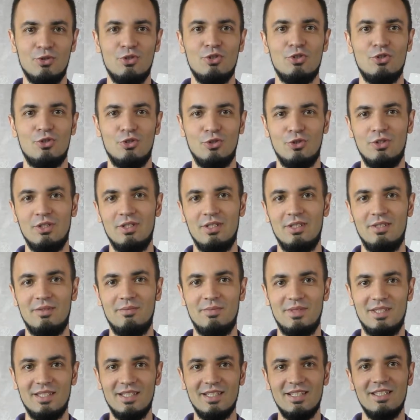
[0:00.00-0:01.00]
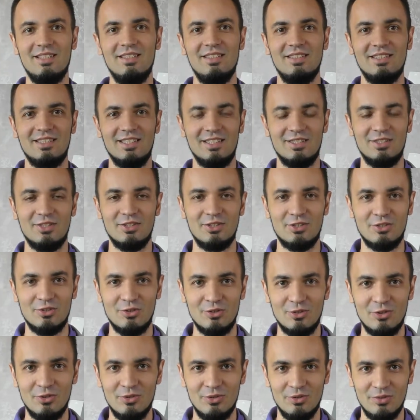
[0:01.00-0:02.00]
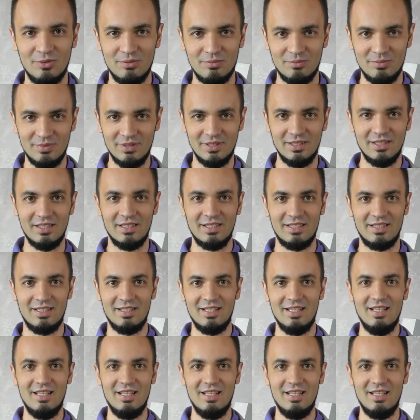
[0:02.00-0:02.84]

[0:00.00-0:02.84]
что мне с этих судов было.